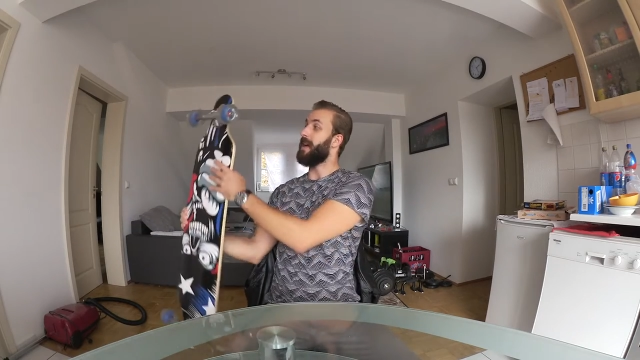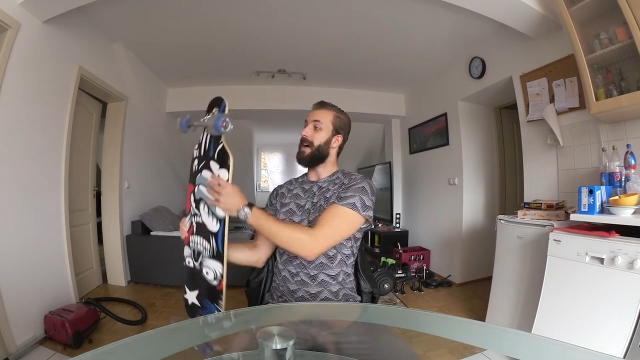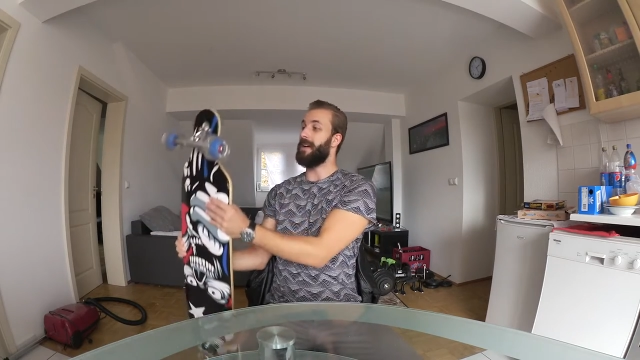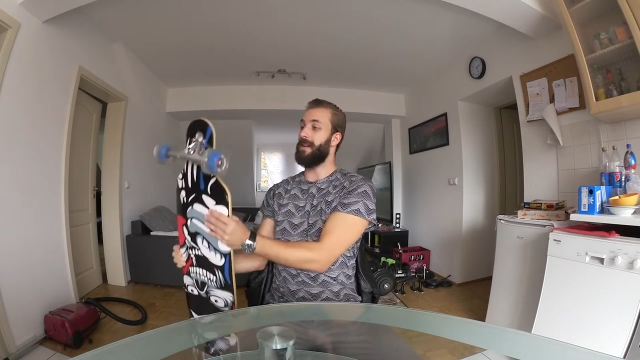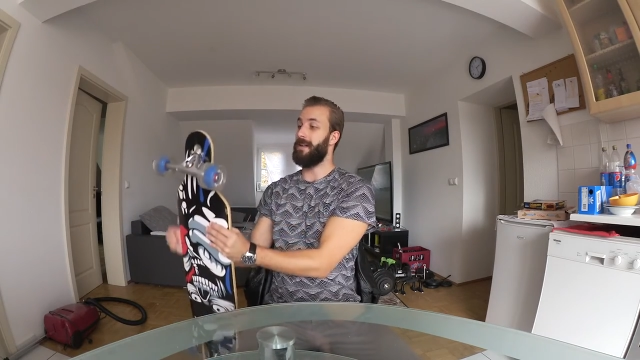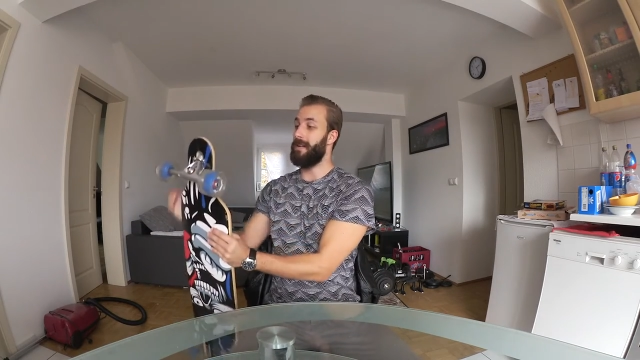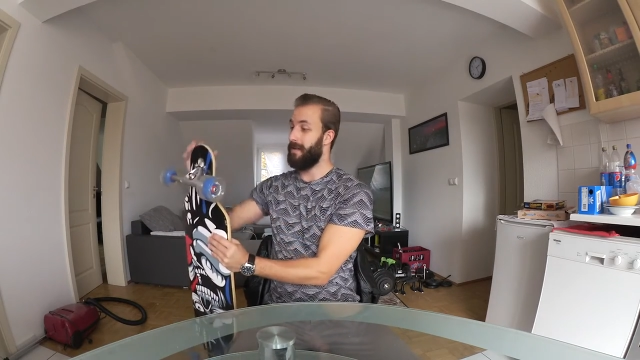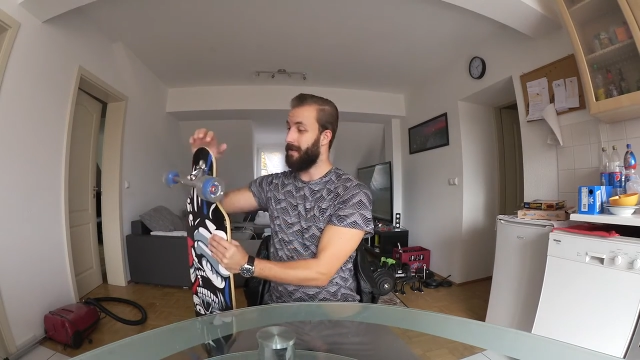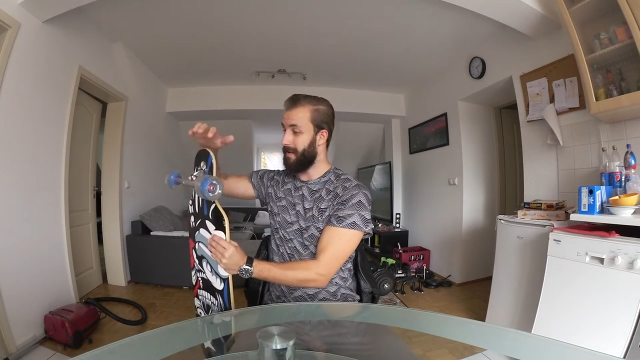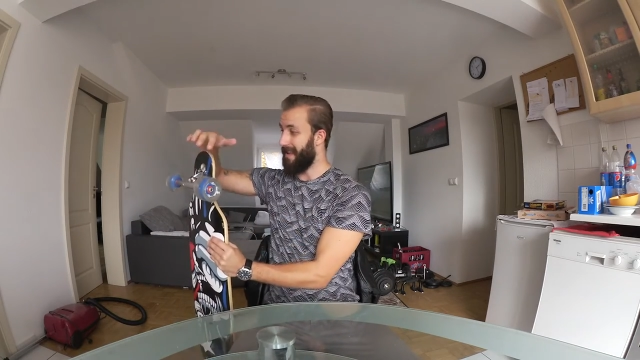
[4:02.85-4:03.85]
sagen,
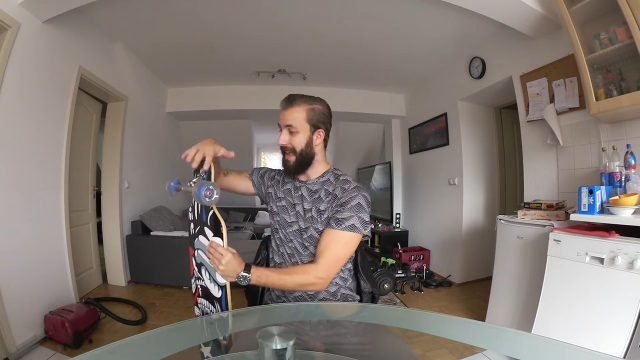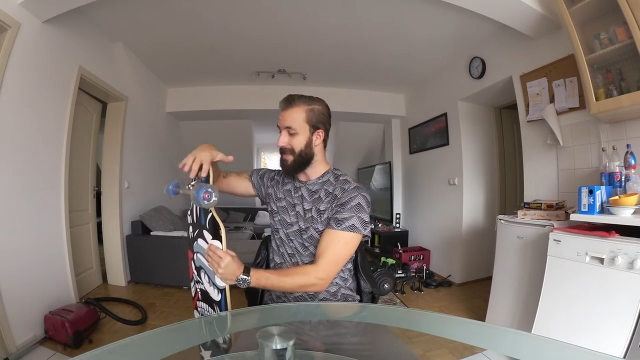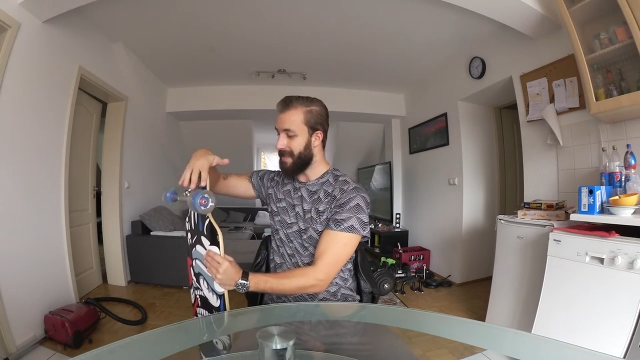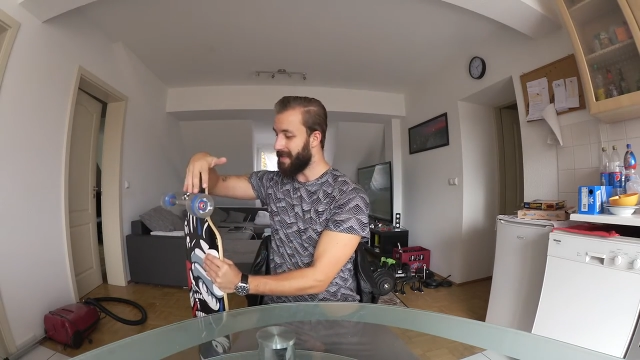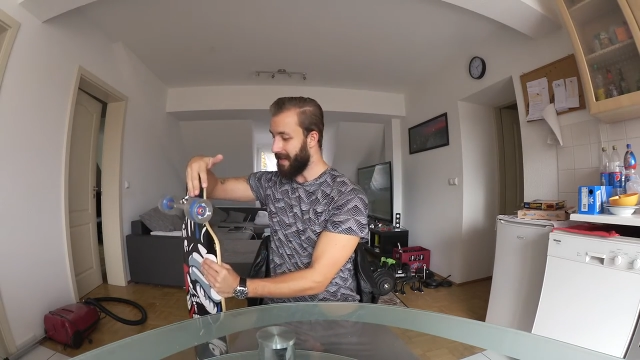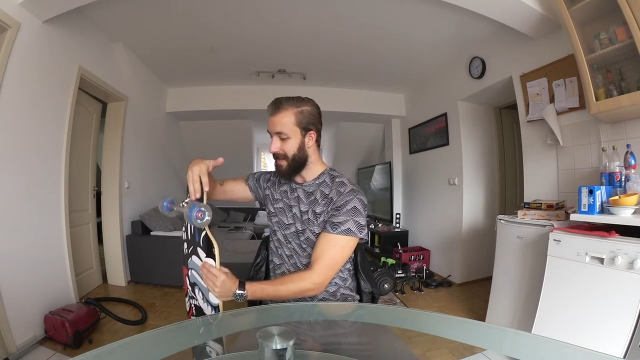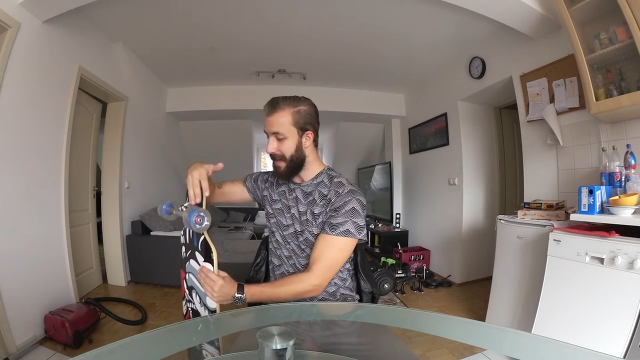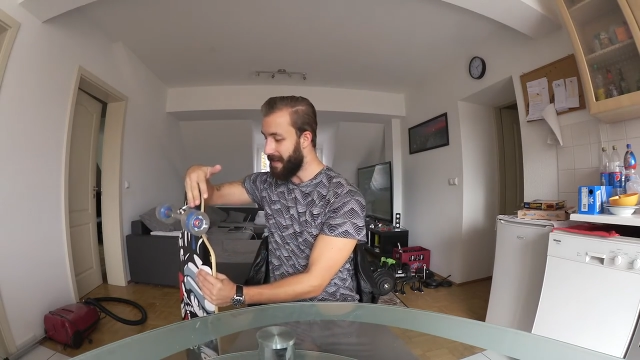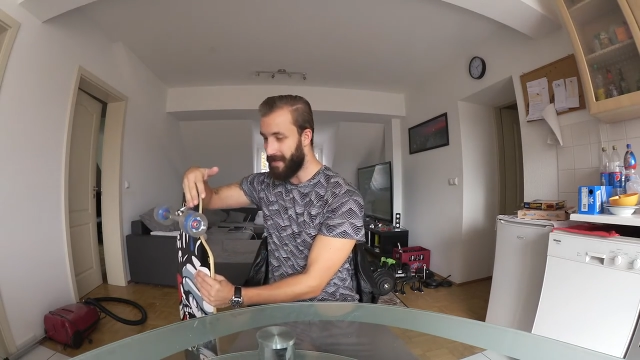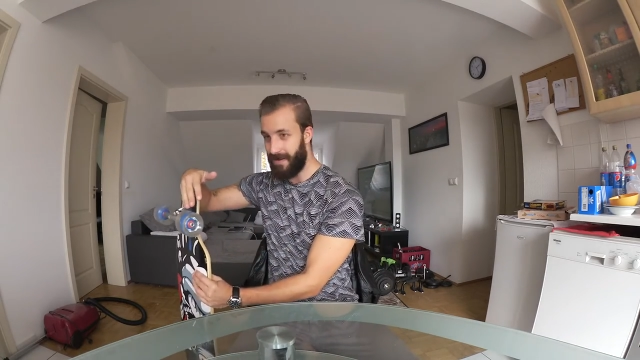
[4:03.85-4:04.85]
es ist sein
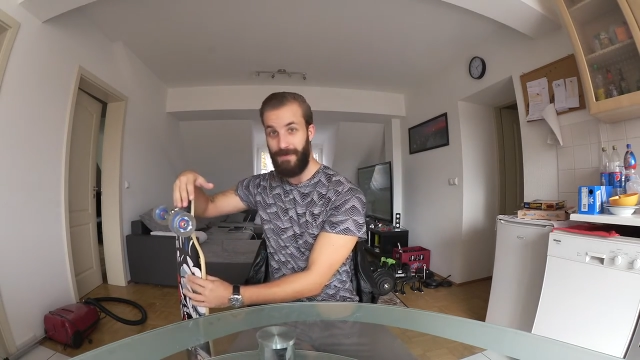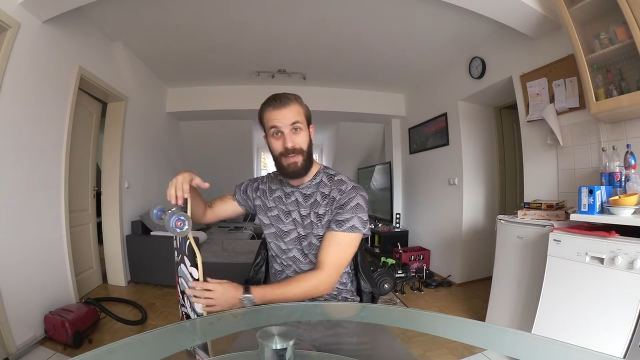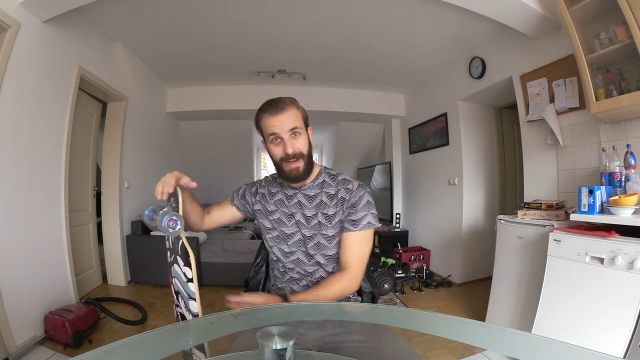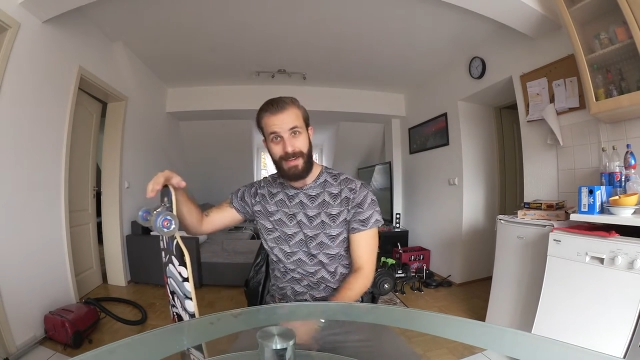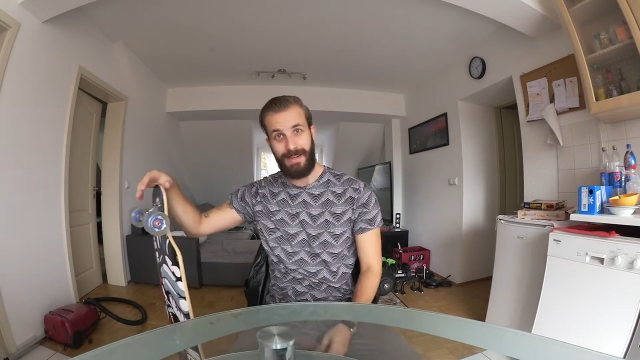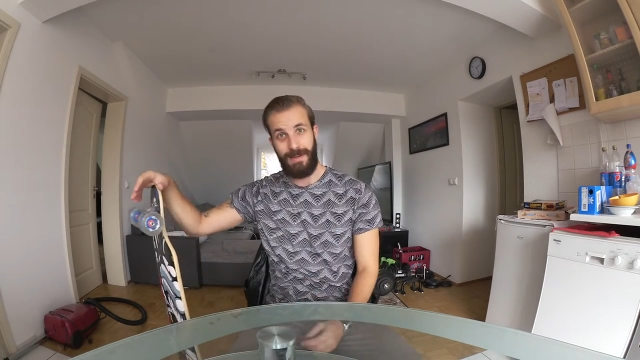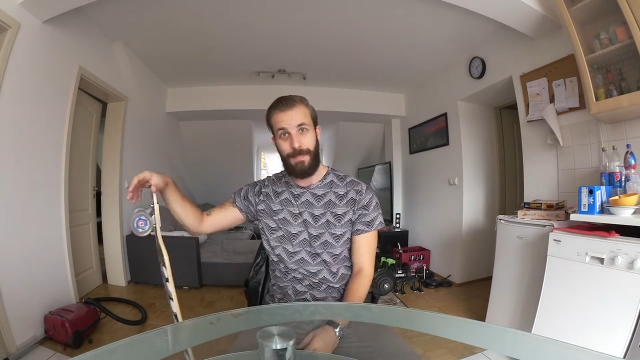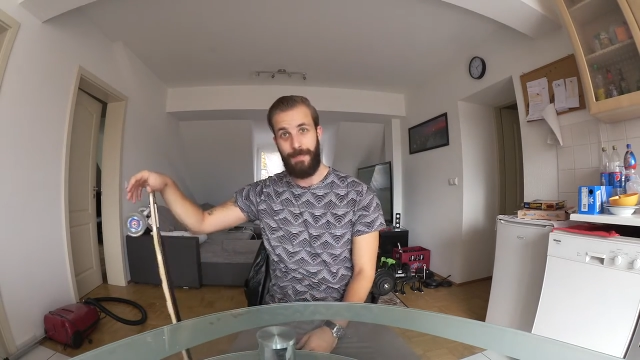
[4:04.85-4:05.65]
Geld wert.